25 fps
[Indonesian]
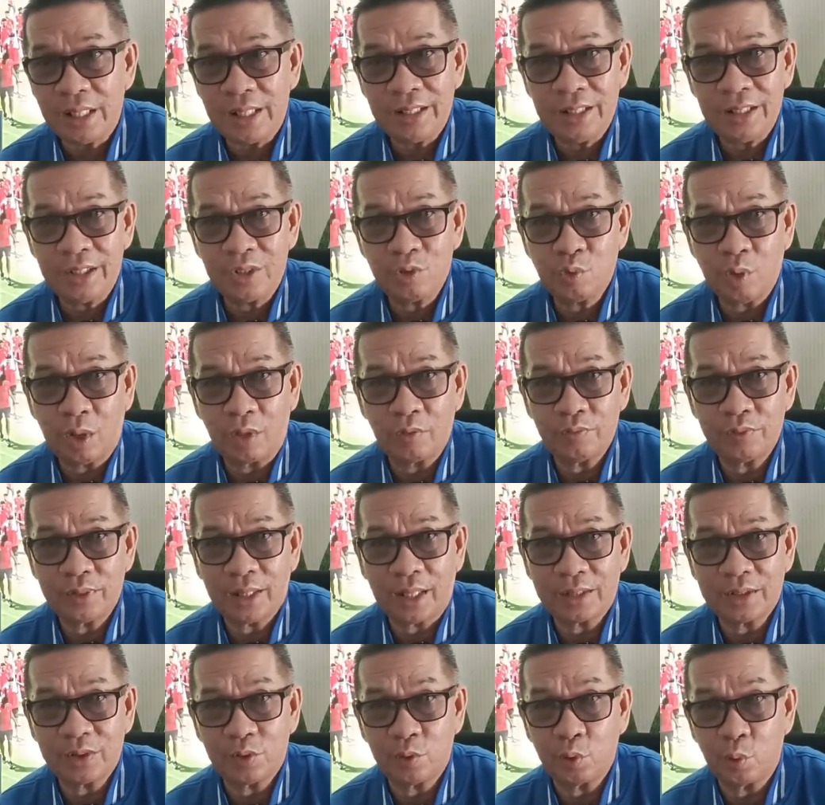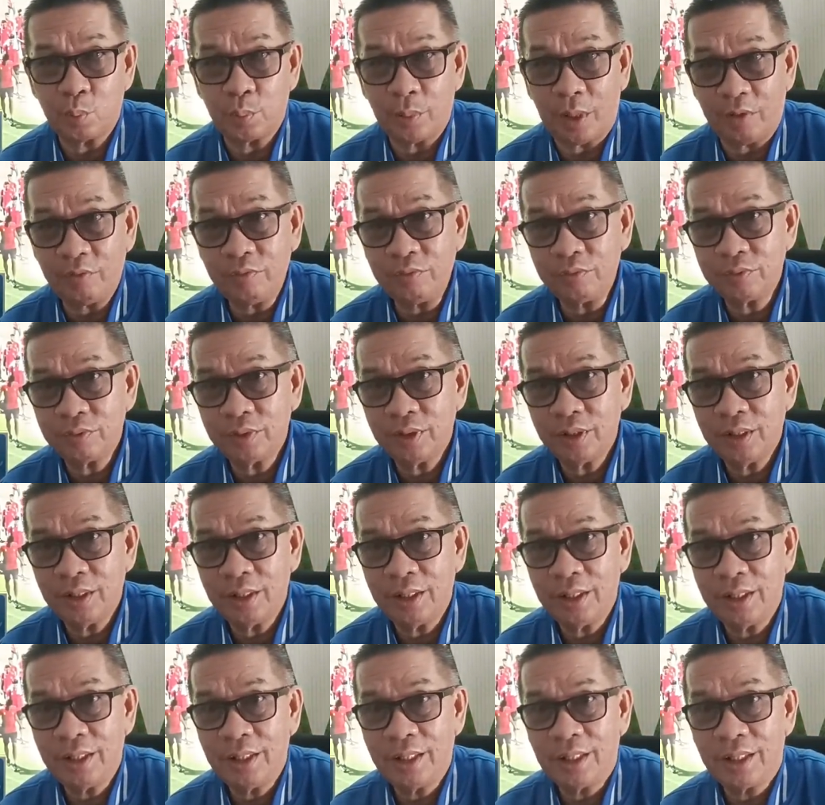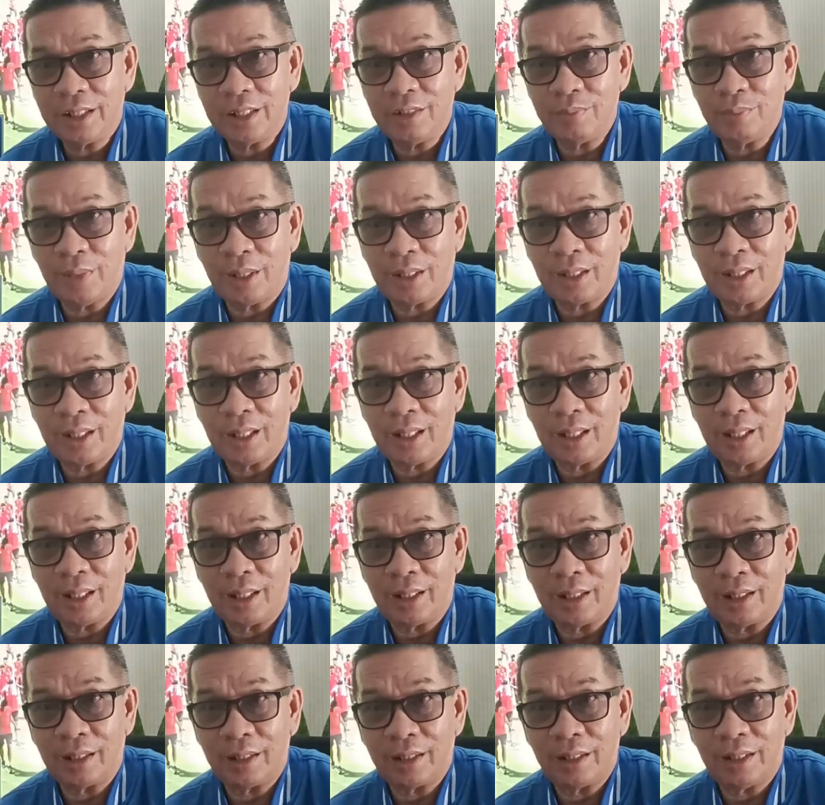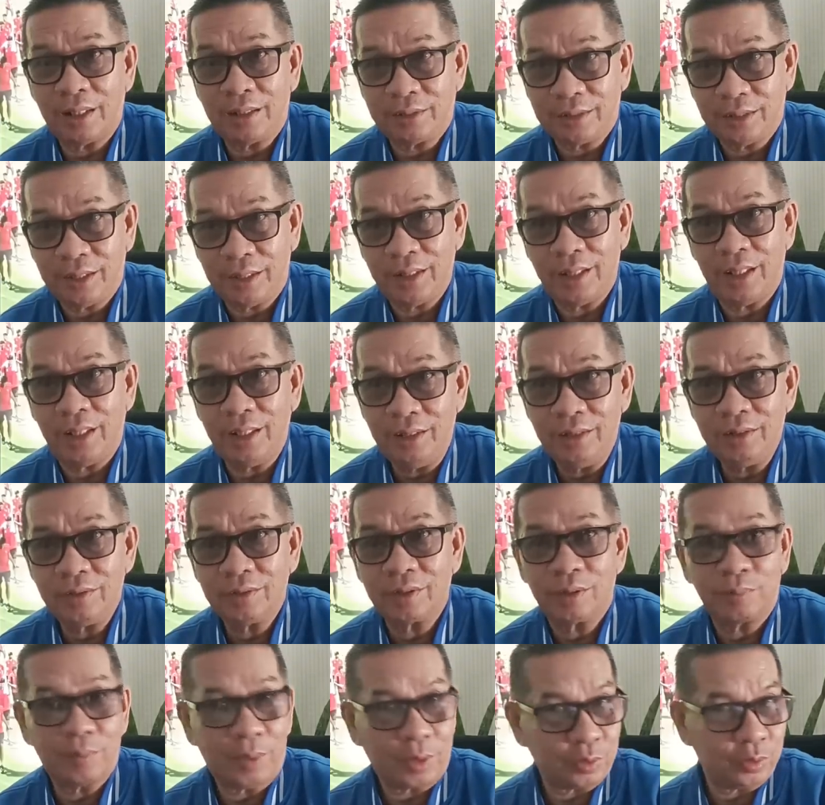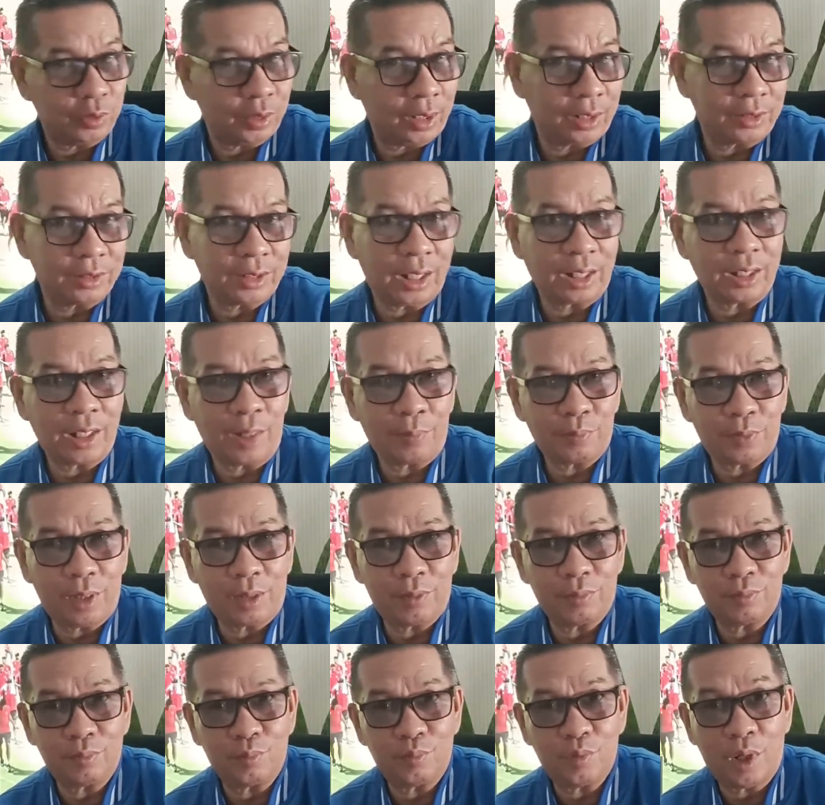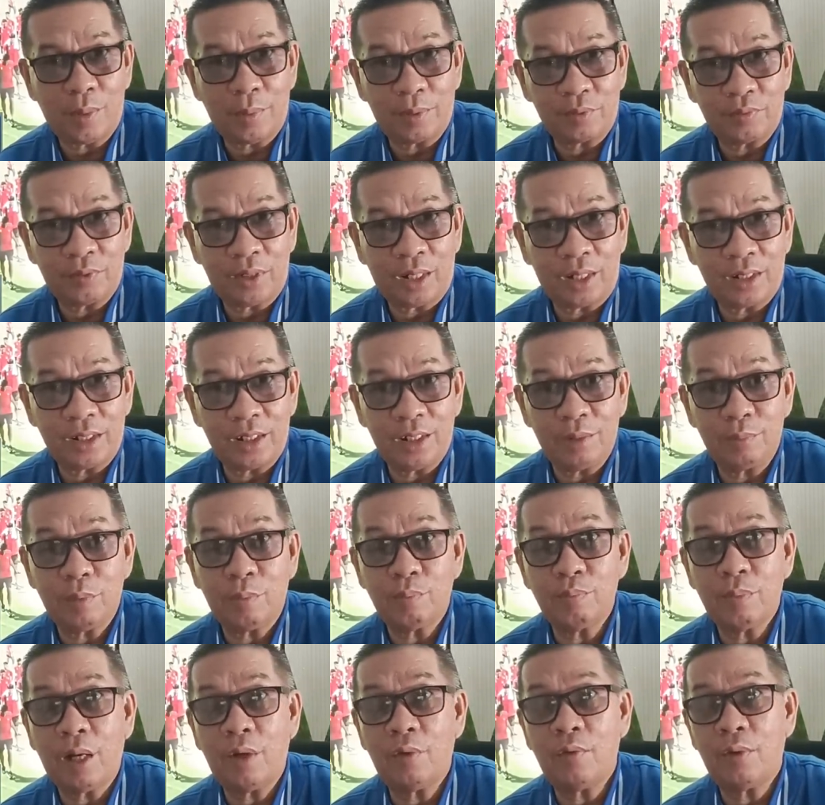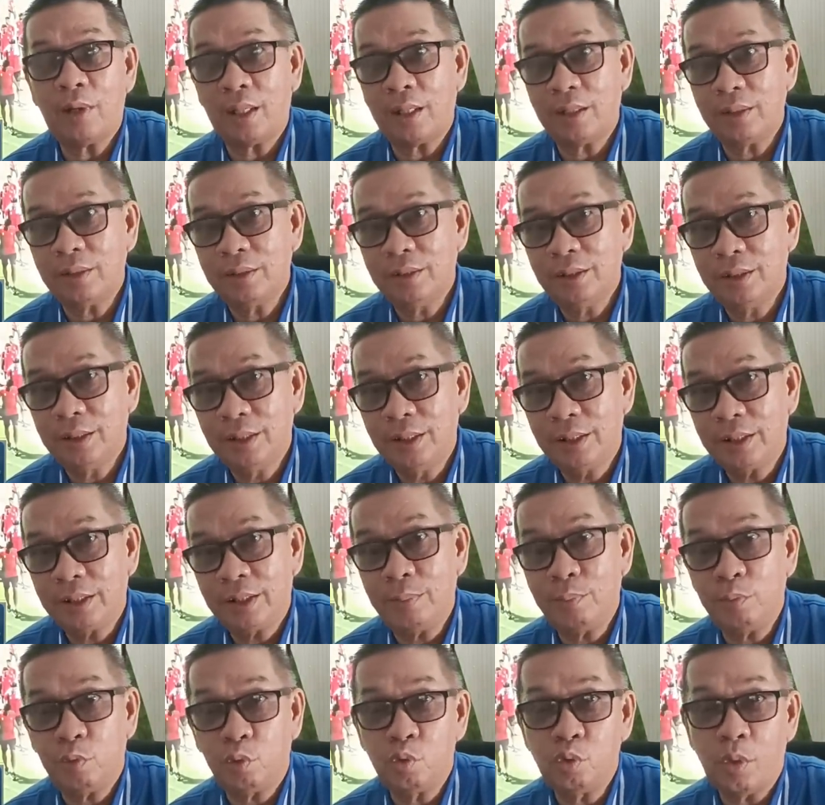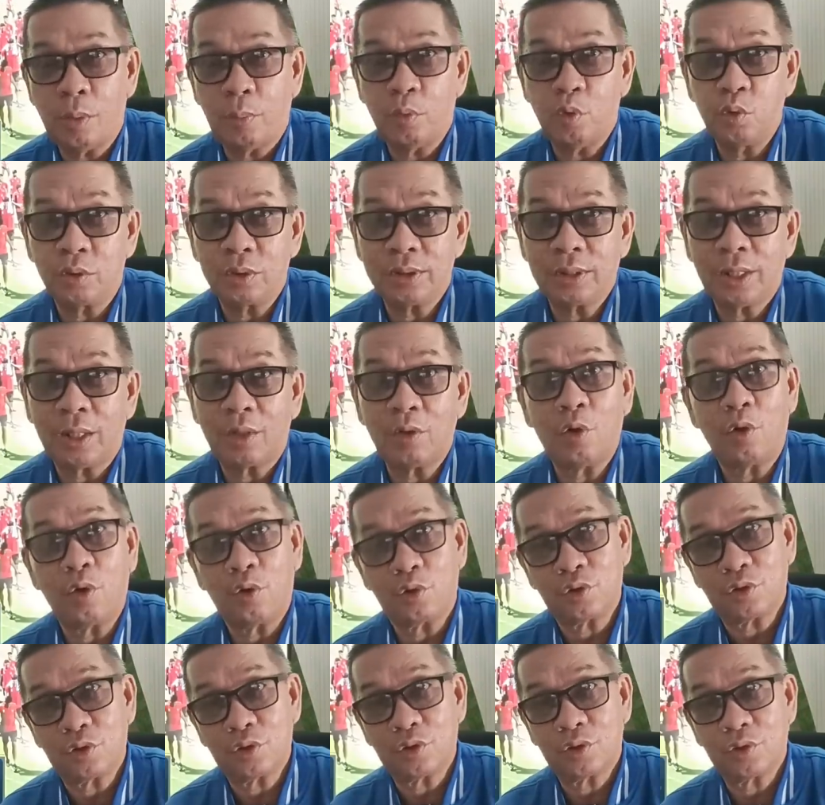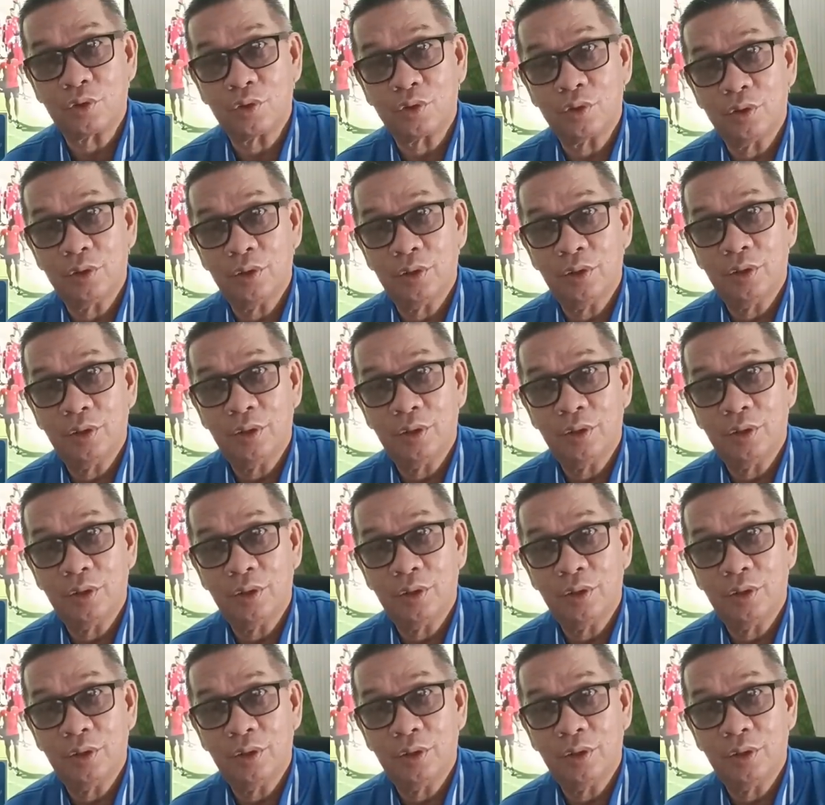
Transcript: di kualifikasi grup F di mana STY termasuk dengan sang kapten Muhammad Ferrari ini membawa tim U20 kita lolos